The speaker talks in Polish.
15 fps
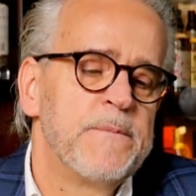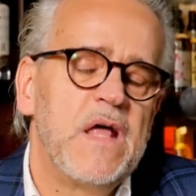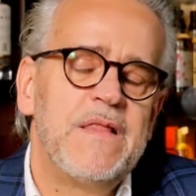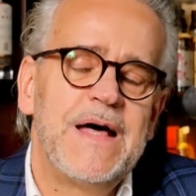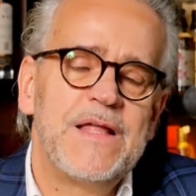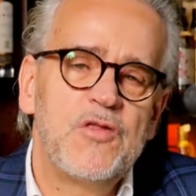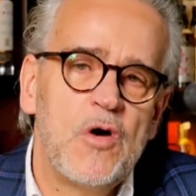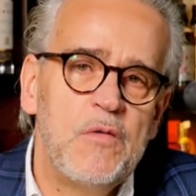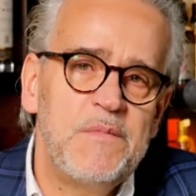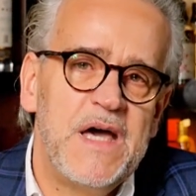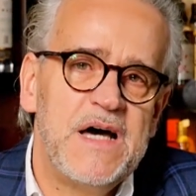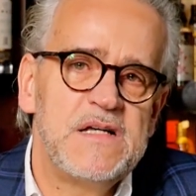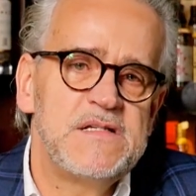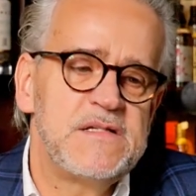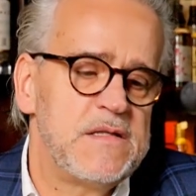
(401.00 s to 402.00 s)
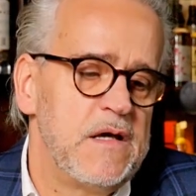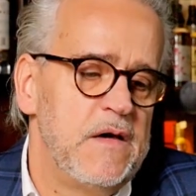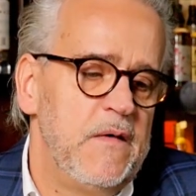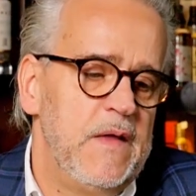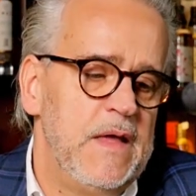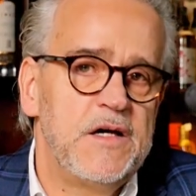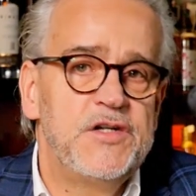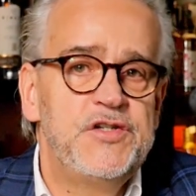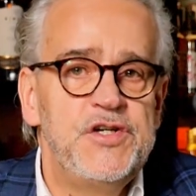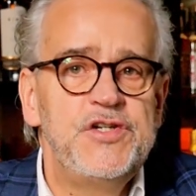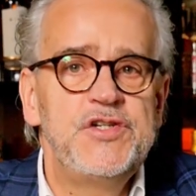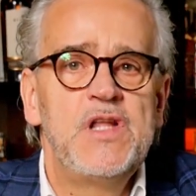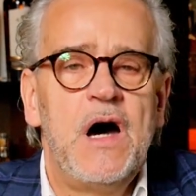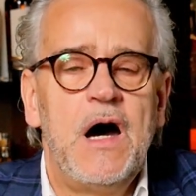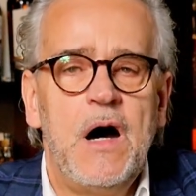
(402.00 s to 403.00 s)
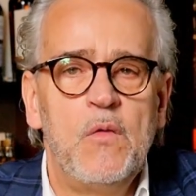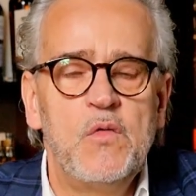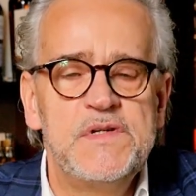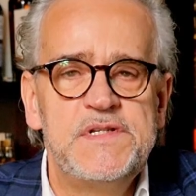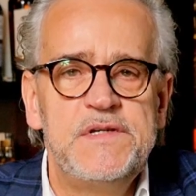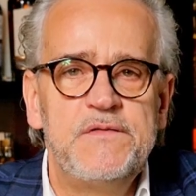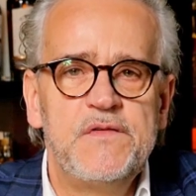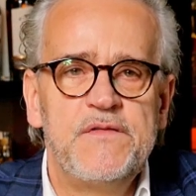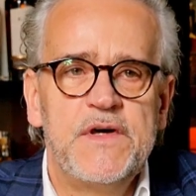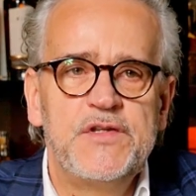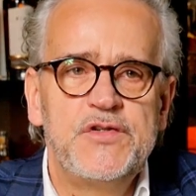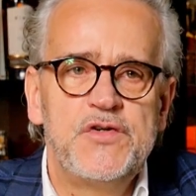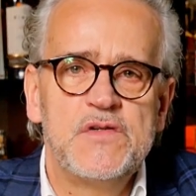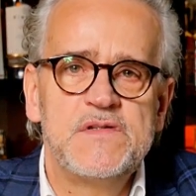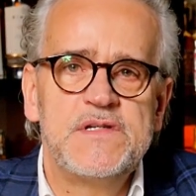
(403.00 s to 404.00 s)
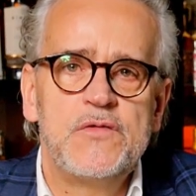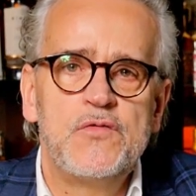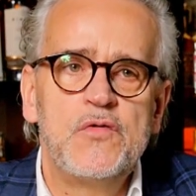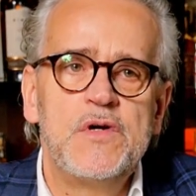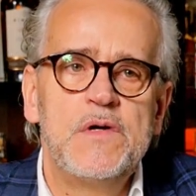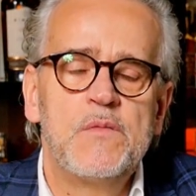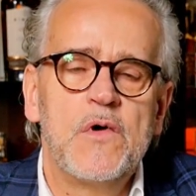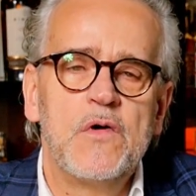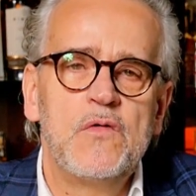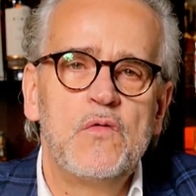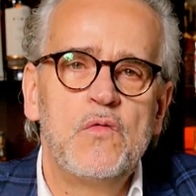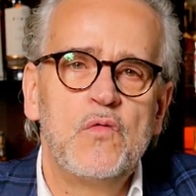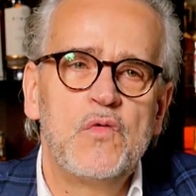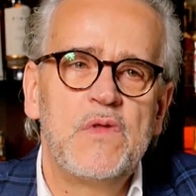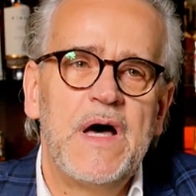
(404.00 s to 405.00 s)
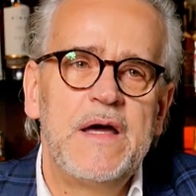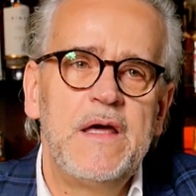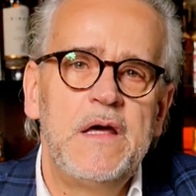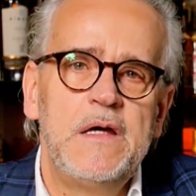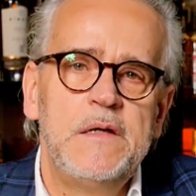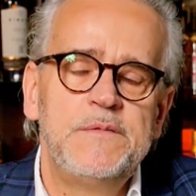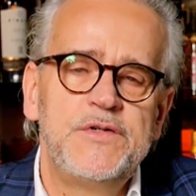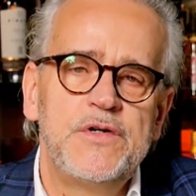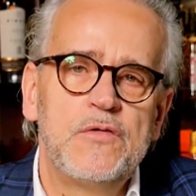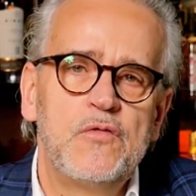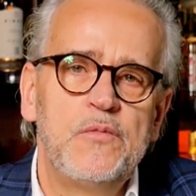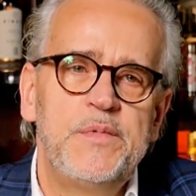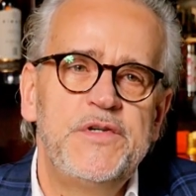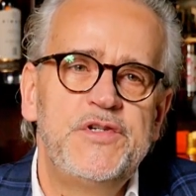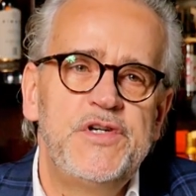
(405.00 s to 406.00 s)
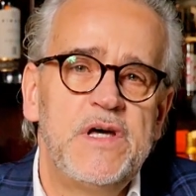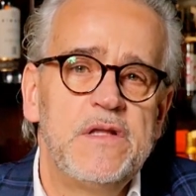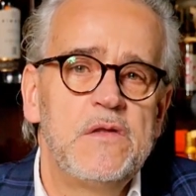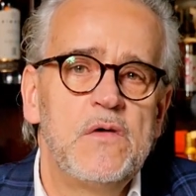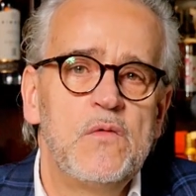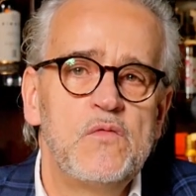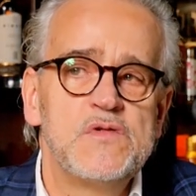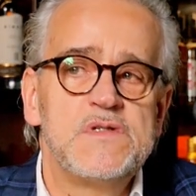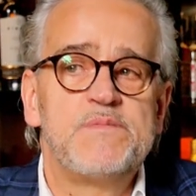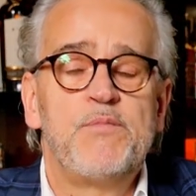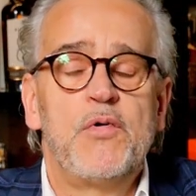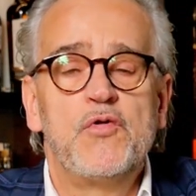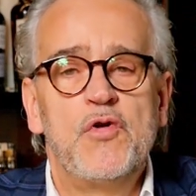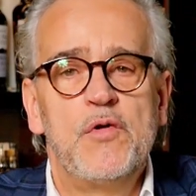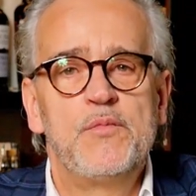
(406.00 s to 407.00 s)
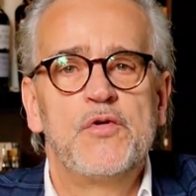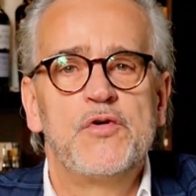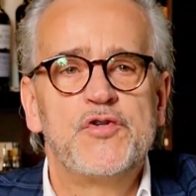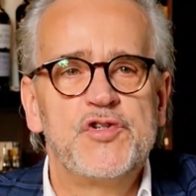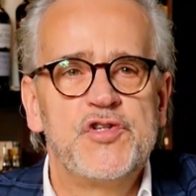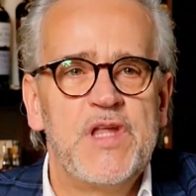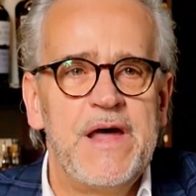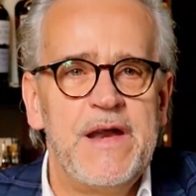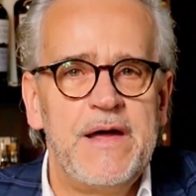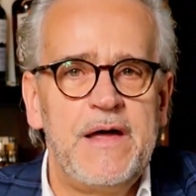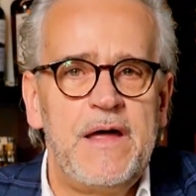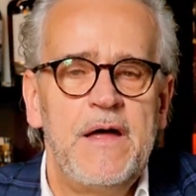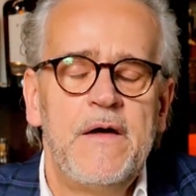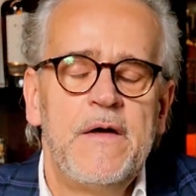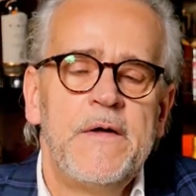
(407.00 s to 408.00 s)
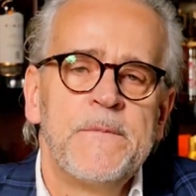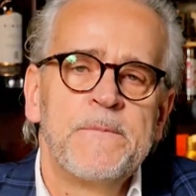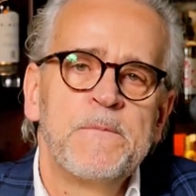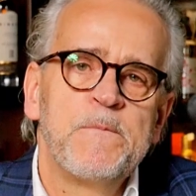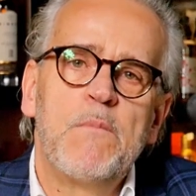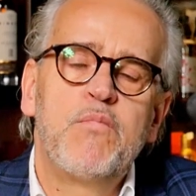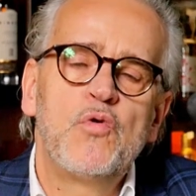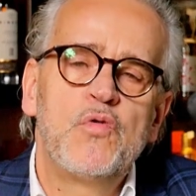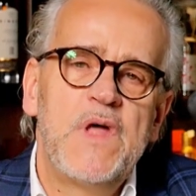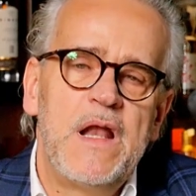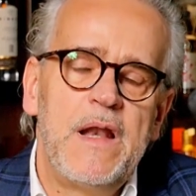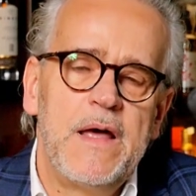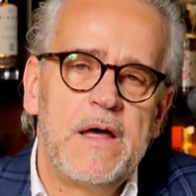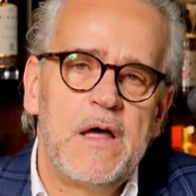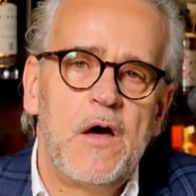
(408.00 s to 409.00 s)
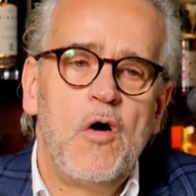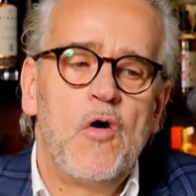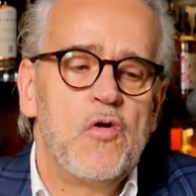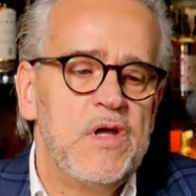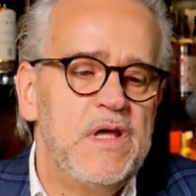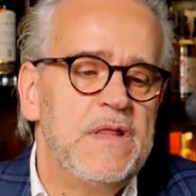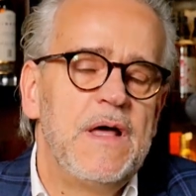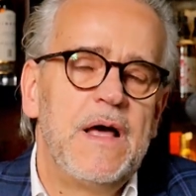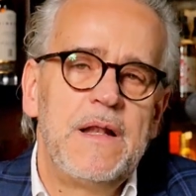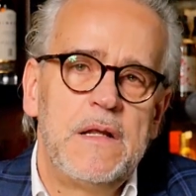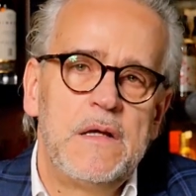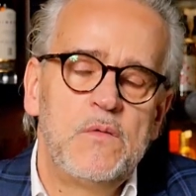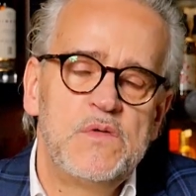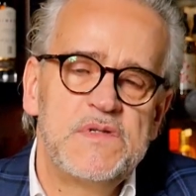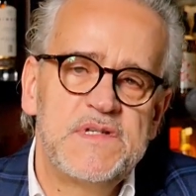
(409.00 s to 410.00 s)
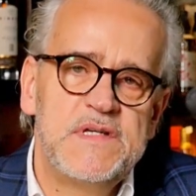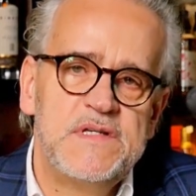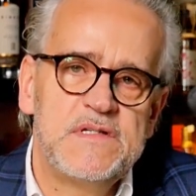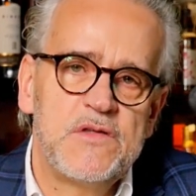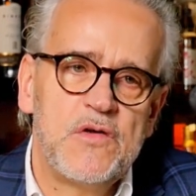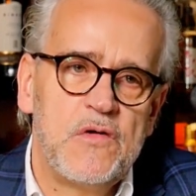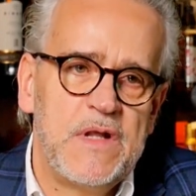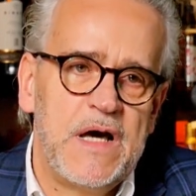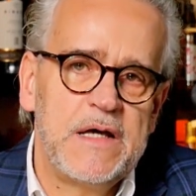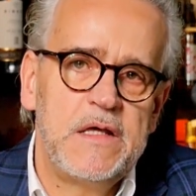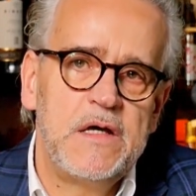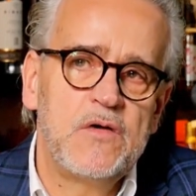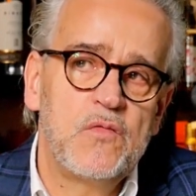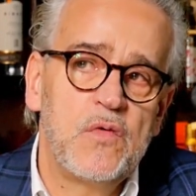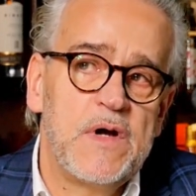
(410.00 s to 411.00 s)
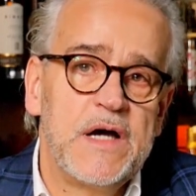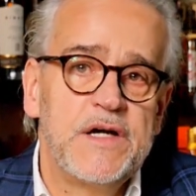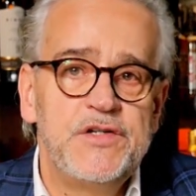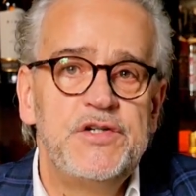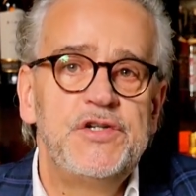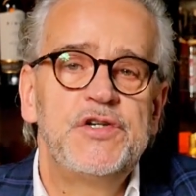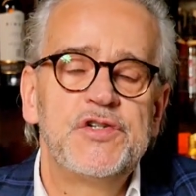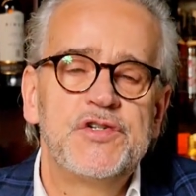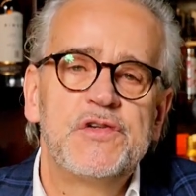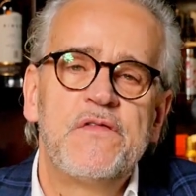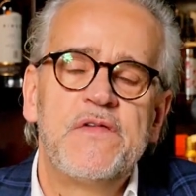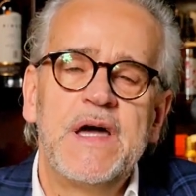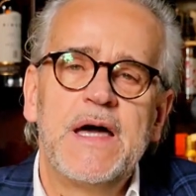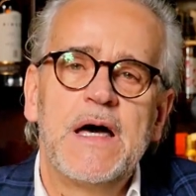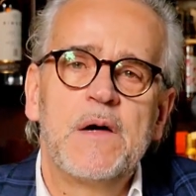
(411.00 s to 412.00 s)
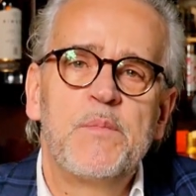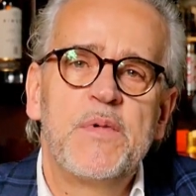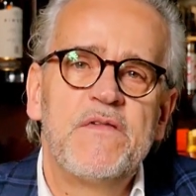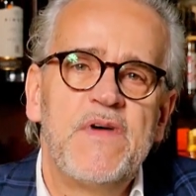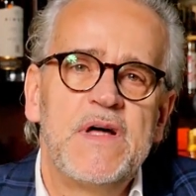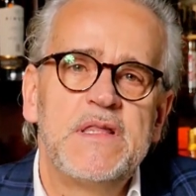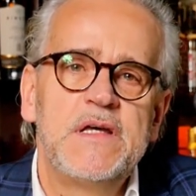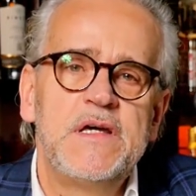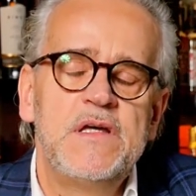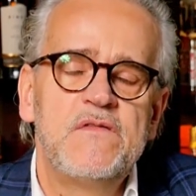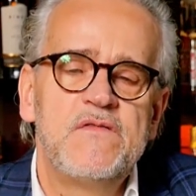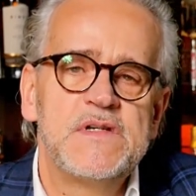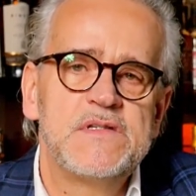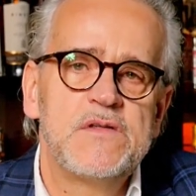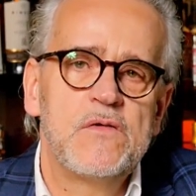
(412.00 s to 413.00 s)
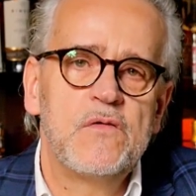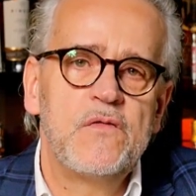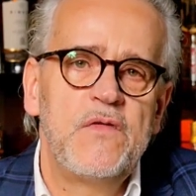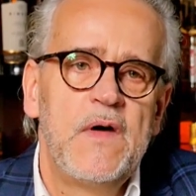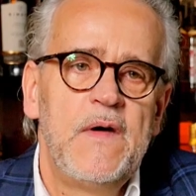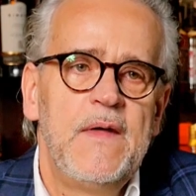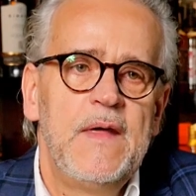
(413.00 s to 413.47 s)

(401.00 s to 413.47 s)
natomiast gdzieś na aukcji w 2002 roku udaje im się kupić jedną z podobno czterech butelek oryginalnej whisky Stronaki, która gdzieś jeszcze w rękach prywatnych inwestorów